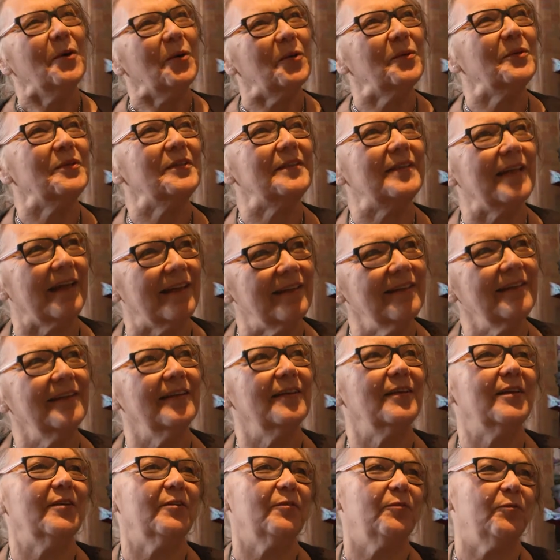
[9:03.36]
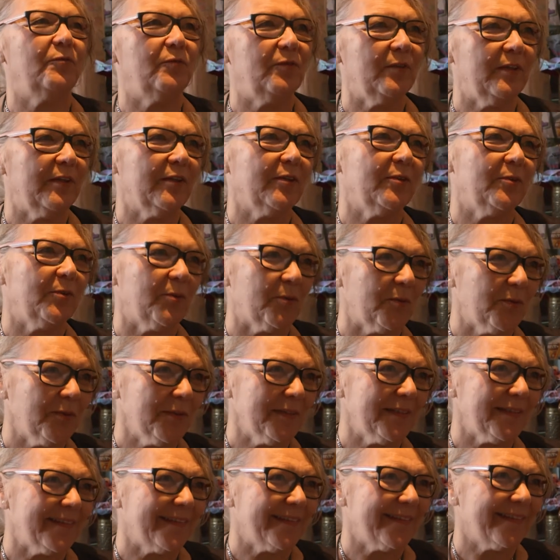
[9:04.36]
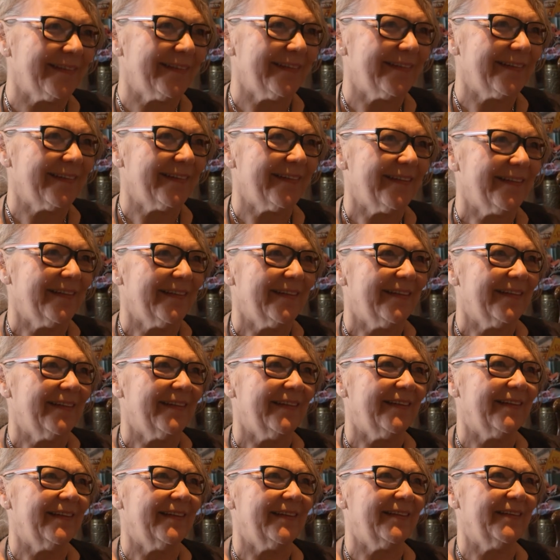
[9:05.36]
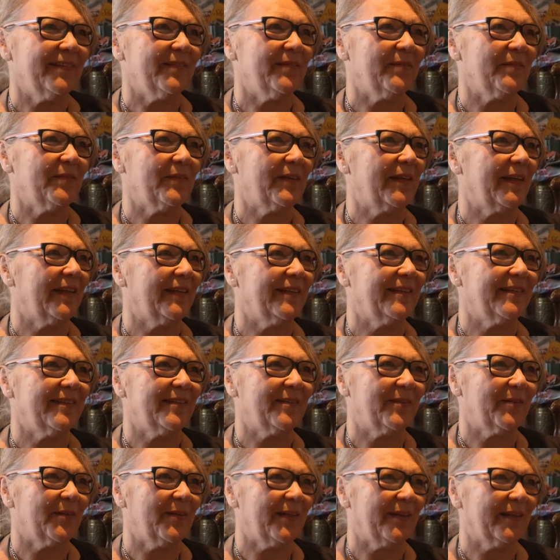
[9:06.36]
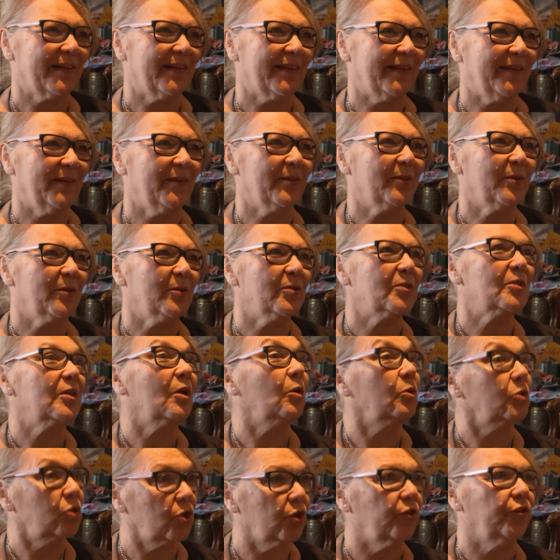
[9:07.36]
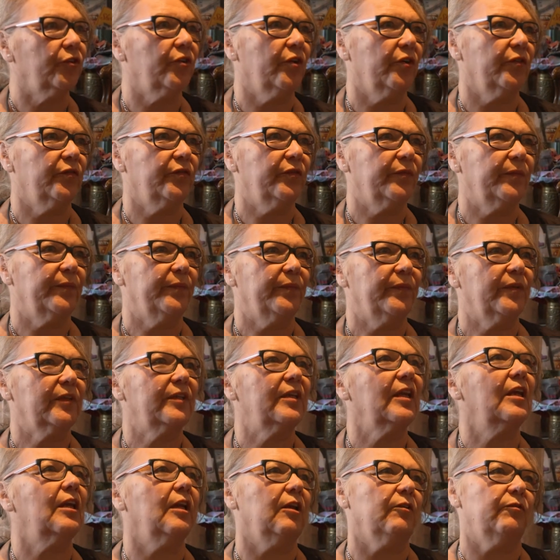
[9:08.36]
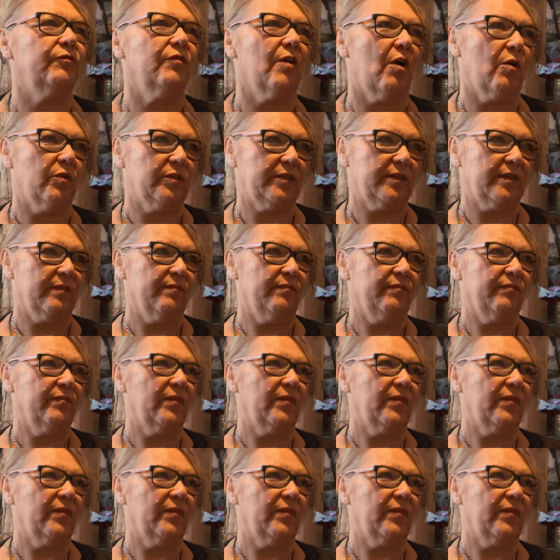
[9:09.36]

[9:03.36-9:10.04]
Und dann äh, vier Jungs ähm, ganz tolle äh, Künstler aus Schondorf. Aus Schondorf. Die Cliffhaus.